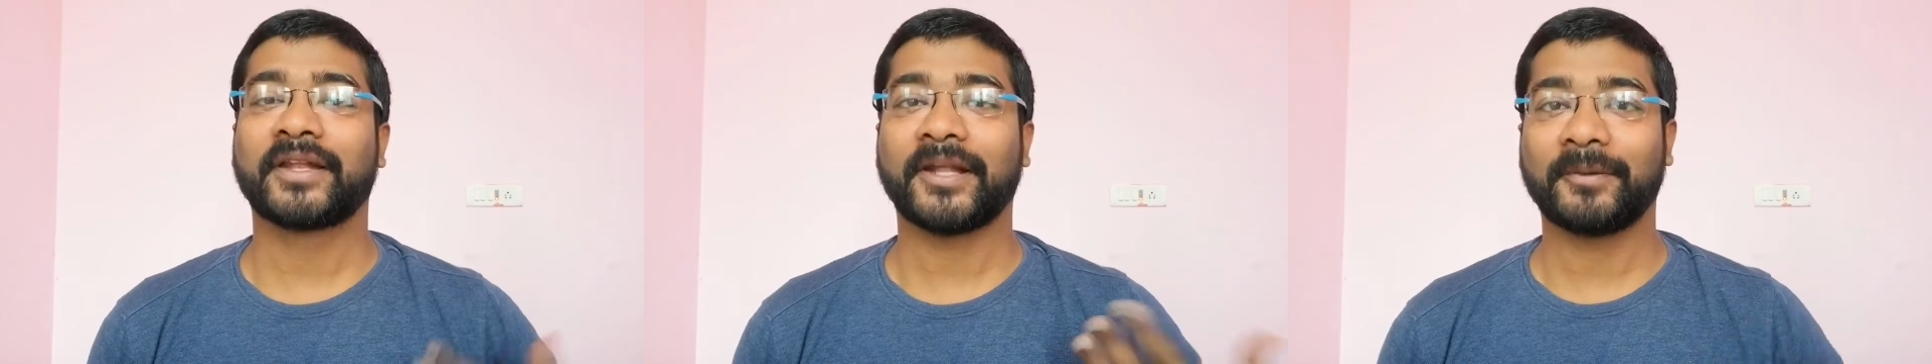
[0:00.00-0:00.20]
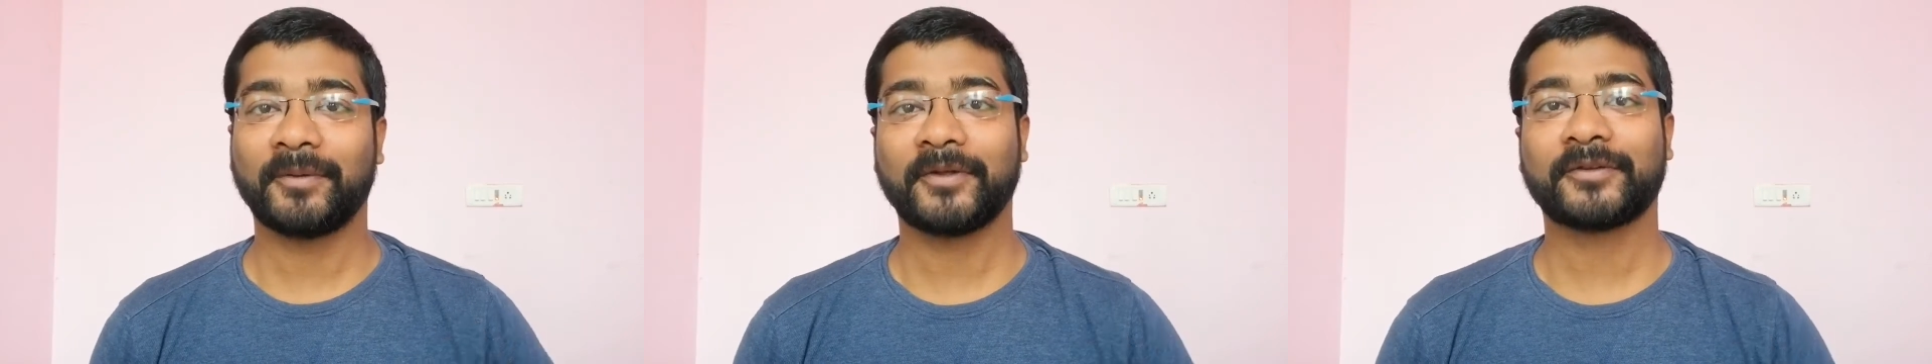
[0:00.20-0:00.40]

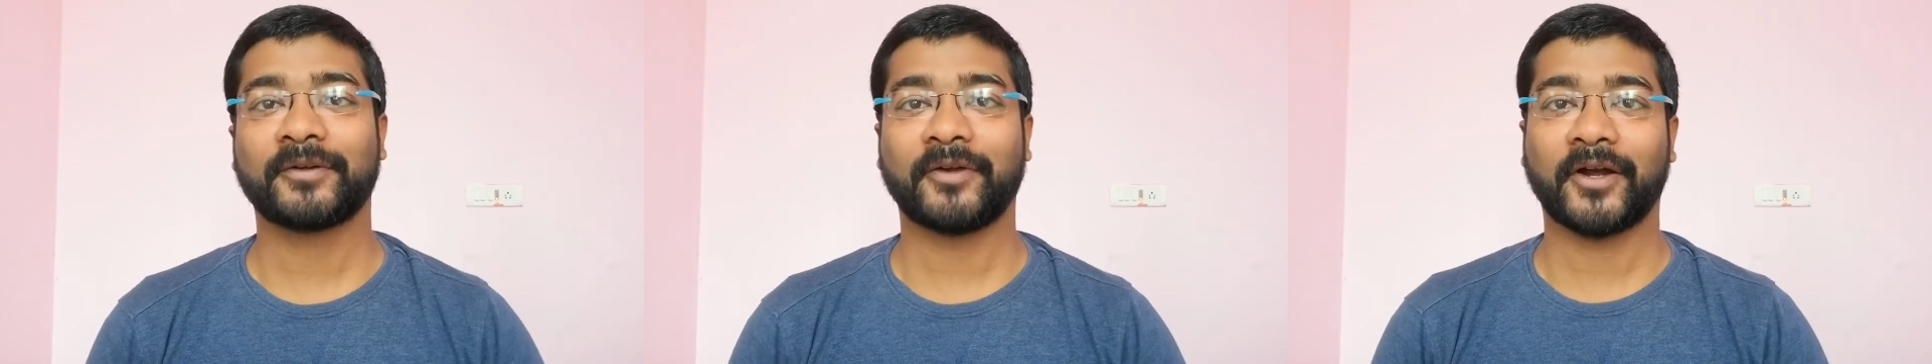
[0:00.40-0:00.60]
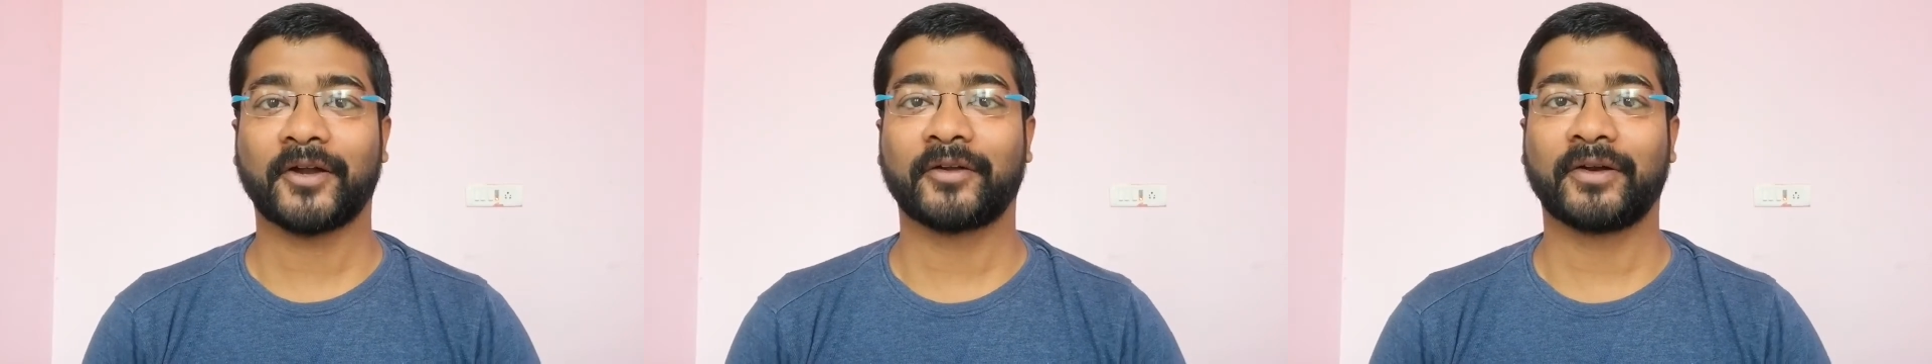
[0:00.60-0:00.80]

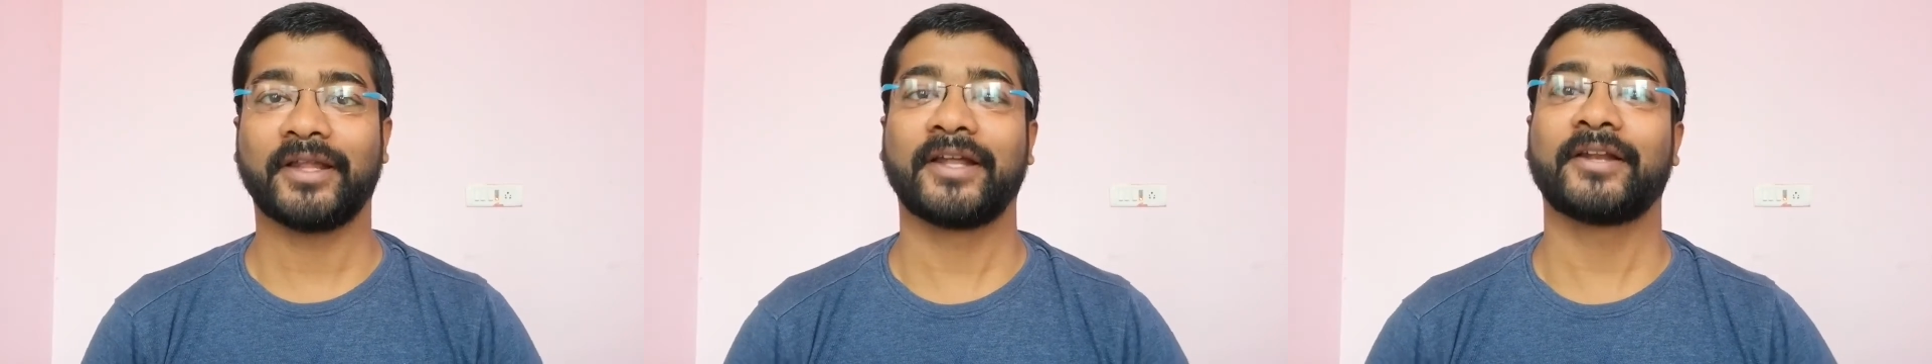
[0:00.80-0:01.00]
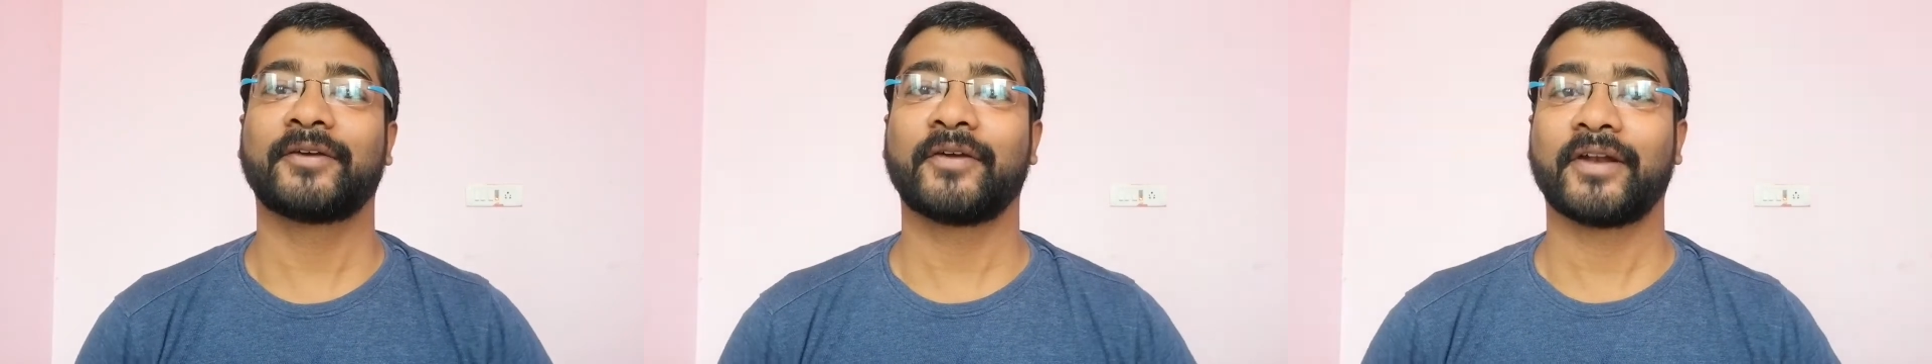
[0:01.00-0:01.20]
டபிள்யூஹெச்என்
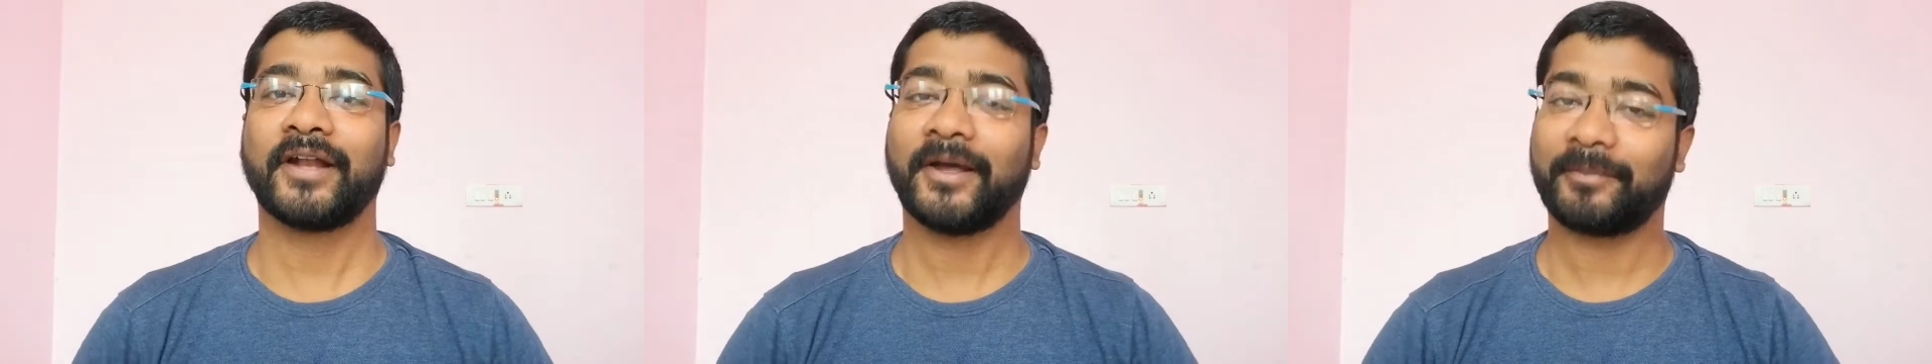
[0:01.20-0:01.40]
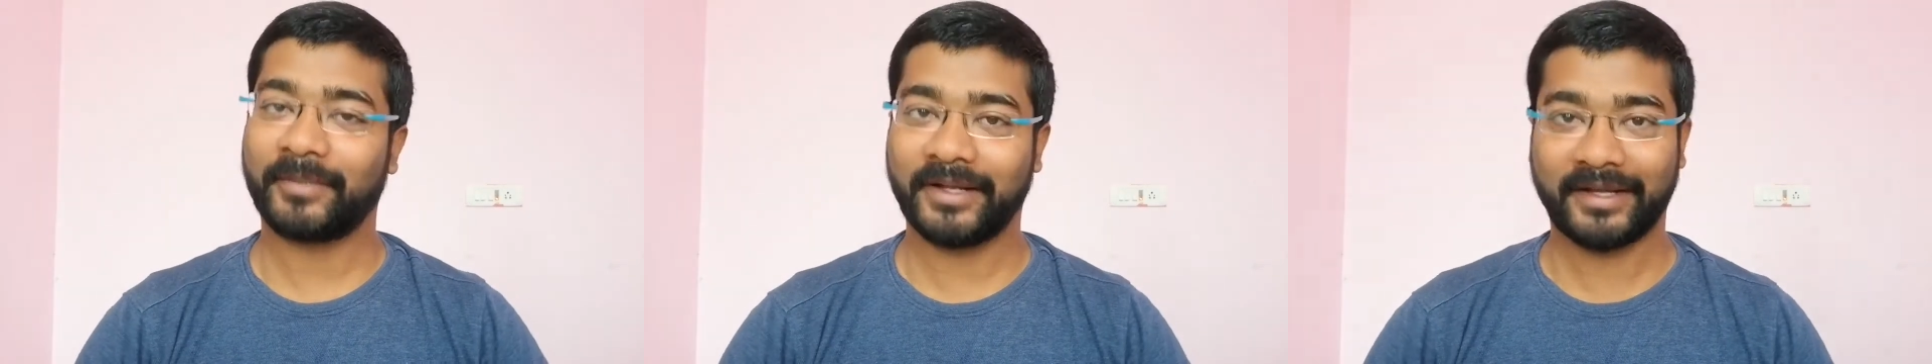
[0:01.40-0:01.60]
வாங்கினதுக்குலாம்
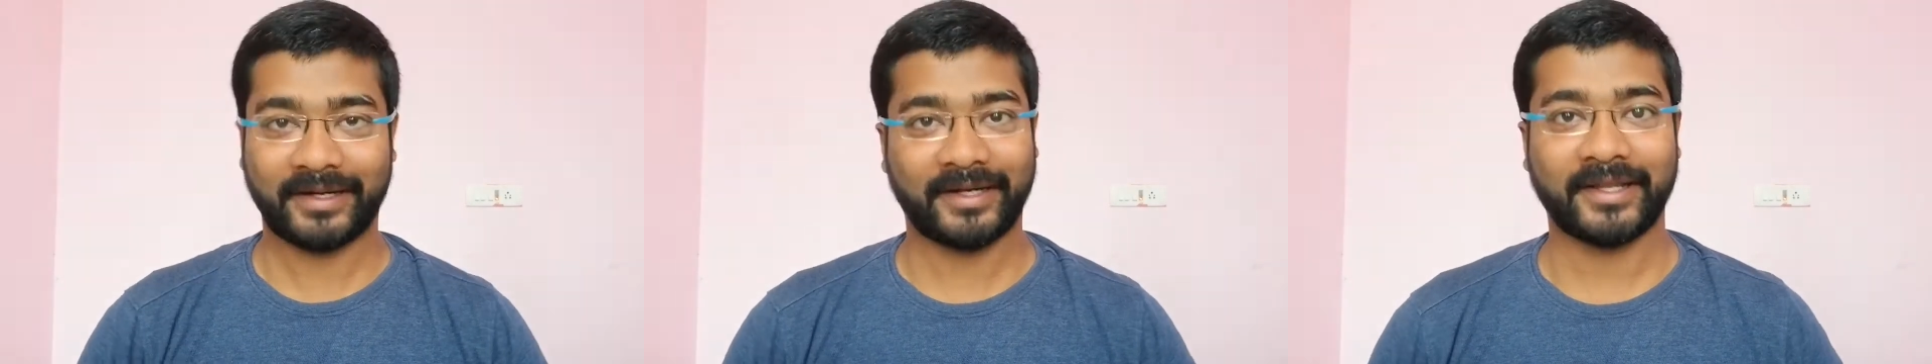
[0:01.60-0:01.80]
என்கொயரிலாம் அப்படிலாம்